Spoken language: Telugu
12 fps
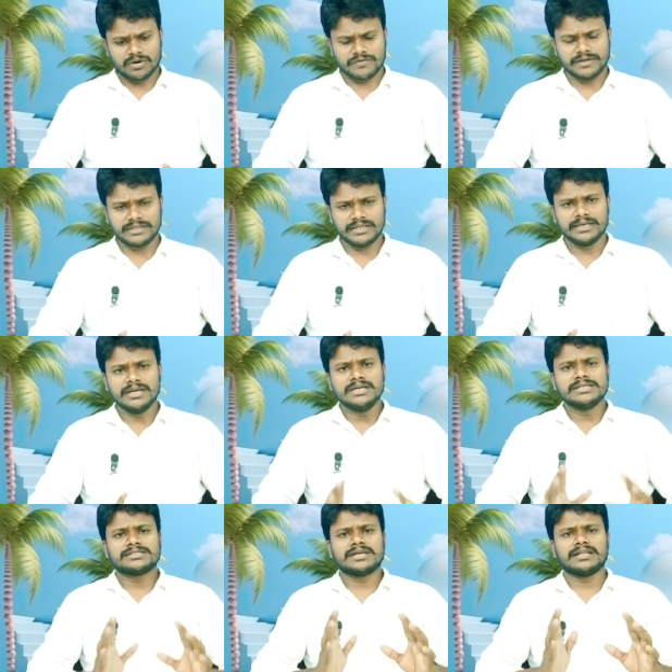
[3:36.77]
ఒక వ్యక్తి
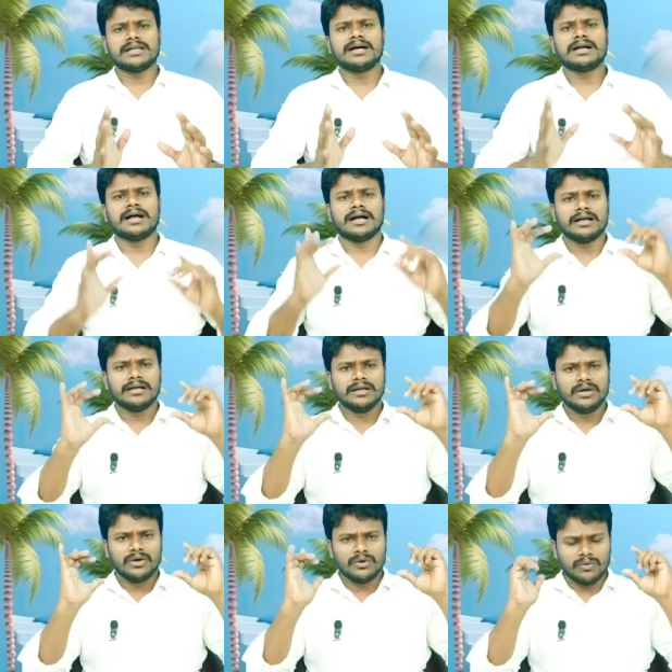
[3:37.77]
సాదాగా
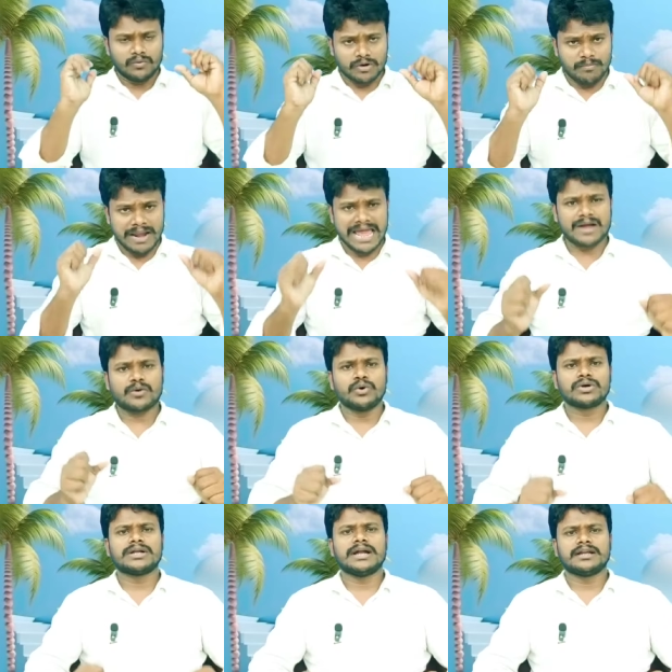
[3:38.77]
ఒక బ్లాక్
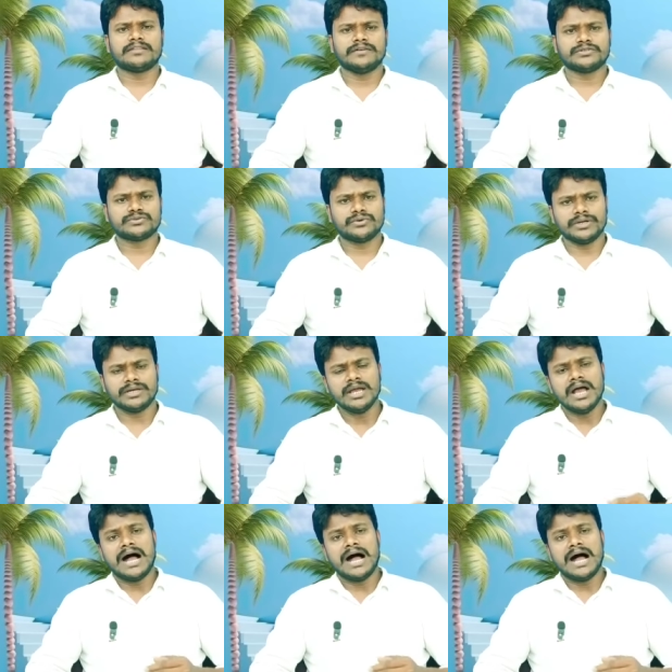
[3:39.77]
కోట్ లాంటిది వేసుకుని